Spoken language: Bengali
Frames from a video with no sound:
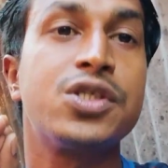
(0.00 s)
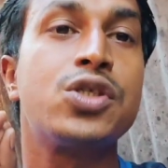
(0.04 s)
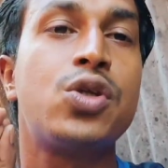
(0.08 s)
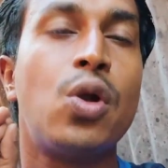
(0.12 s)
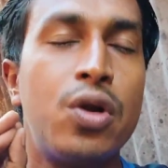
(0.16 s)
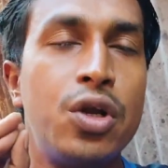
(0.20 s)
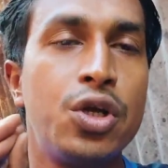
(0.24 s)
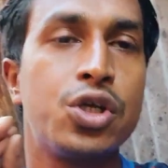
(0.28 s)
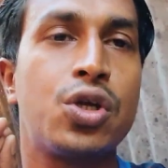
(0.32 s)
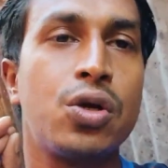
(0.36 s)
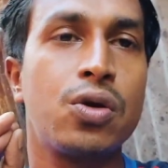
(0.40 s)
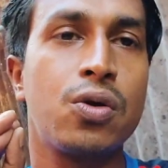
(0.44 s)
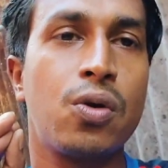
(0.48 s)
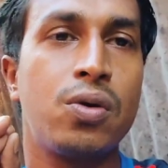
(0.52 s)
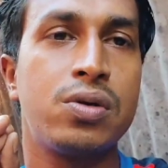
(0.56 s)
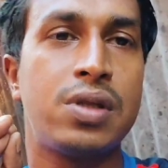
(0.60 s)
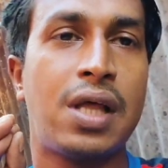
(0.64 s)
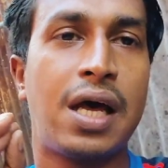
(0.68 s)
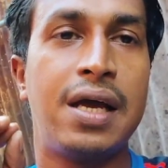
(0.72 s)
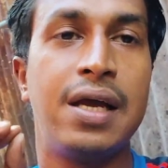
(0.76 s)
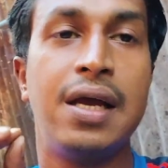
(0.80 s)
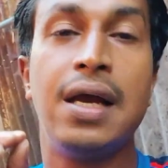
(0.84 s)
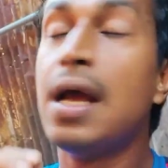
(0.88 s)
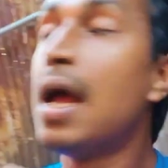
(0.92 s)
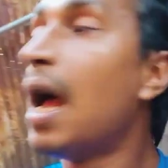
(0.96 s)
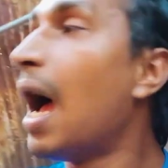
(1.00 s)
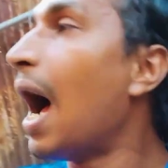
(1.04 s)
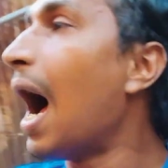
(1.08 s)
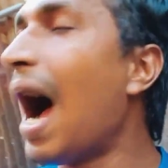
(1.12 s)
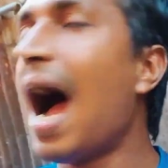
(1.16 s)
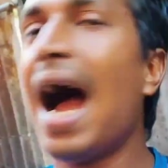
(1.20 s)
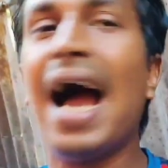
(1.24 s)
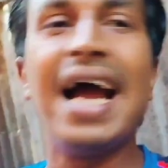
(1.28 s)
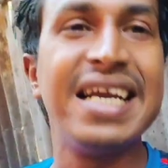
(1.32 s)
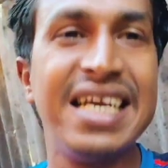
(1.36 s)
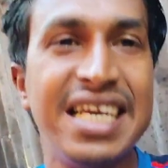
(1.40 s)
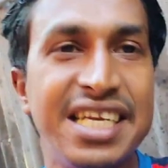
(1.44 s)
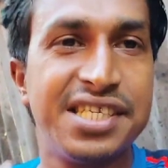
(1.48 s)
সলিউশন কোথায়
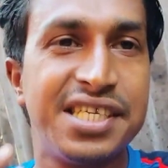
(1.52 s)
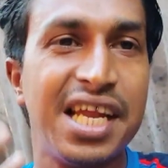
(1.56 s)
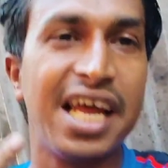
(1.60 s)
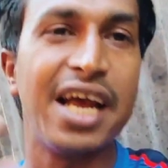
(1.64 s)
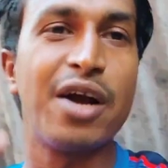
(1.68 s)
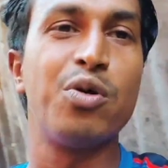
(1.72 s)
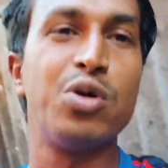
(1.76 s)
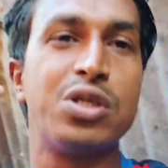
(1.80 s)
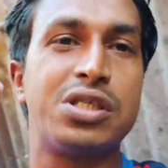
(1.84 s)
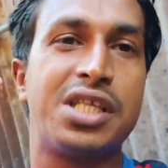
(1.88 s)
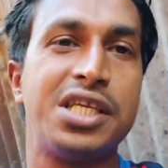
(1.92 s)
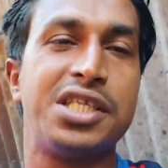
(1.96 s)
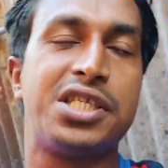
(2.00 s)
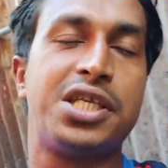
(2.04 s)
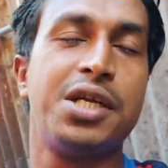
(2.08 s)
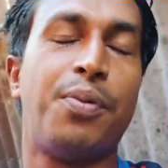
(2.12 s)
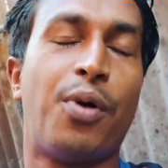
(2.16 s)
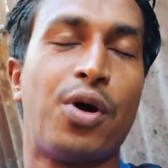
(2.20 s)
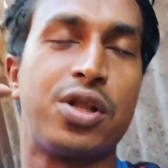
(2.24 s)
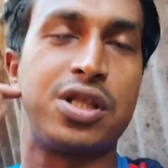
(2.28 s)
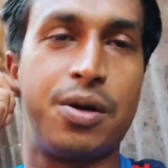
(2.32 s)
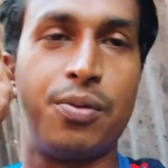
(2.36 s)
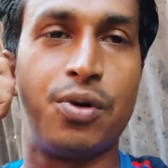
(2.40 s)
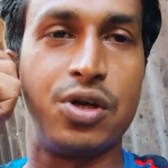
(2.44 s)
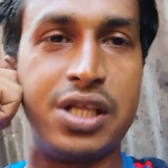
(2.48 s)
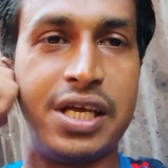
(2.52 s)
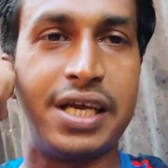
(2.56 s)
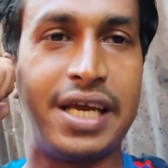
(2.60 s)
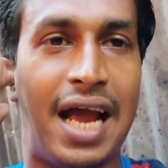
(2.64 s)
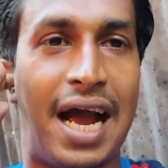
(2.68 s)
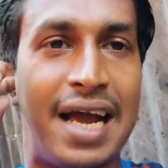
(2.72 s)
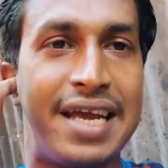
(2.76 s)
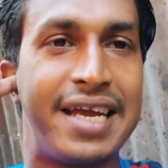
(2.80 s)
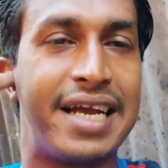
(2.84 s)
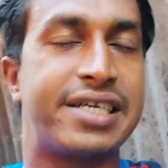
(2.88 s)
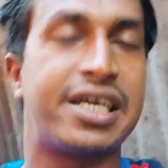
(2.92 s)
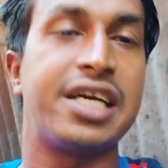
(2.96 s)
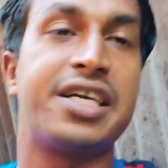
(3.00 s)
আমি নিজেই করতেছি পথে পথে কি
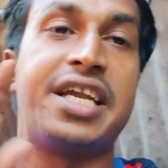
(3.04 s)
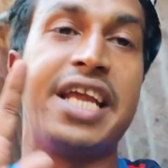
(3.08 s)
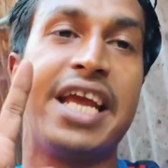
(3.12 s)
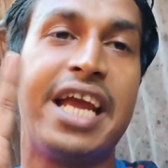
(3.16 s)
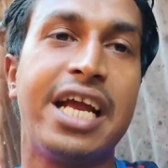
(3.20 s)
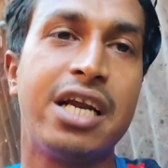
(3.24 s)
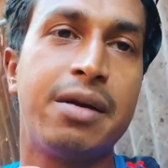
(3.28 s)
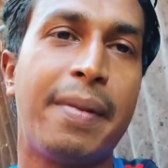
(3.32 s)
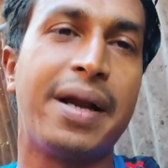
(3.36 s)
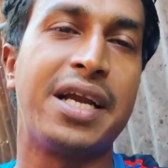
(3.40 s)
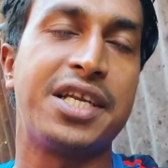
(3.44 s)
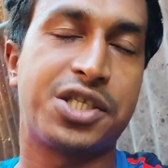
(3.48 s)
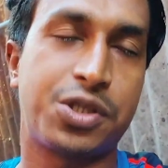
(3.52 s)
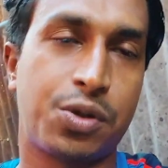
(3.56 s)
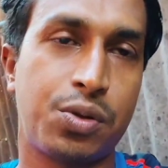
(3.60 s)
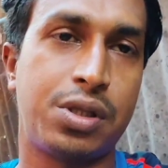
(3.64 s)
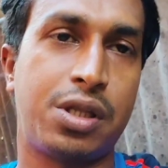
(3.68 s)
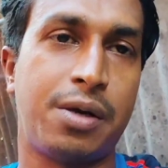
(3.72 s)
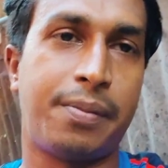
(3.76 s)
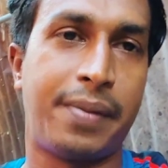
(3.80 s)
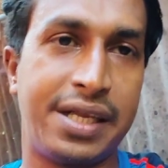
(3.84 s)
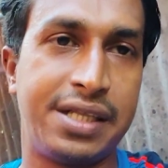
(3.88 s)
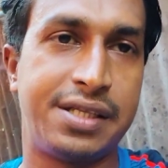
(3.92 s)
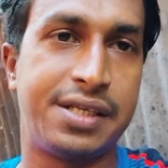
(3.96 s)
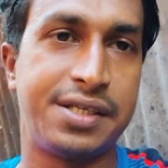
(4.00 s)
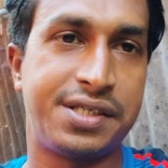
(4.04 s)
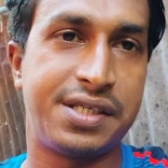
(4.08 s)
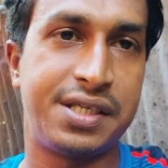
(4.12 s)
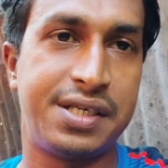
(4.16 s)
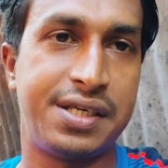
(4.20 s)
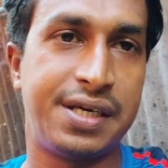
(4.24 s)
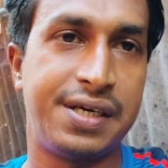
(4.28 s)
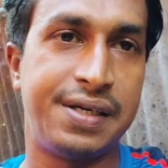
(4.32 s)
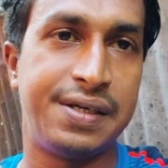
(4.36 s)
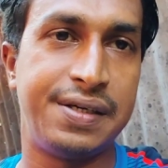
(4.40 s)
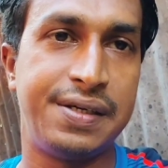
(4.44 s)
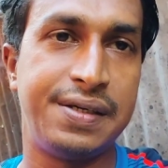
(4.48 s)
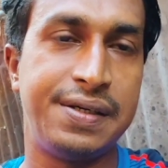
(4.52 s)
আমি একটা টিকিট ম্যানেজ করতে মারতেছি
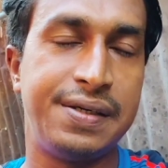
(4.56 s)
না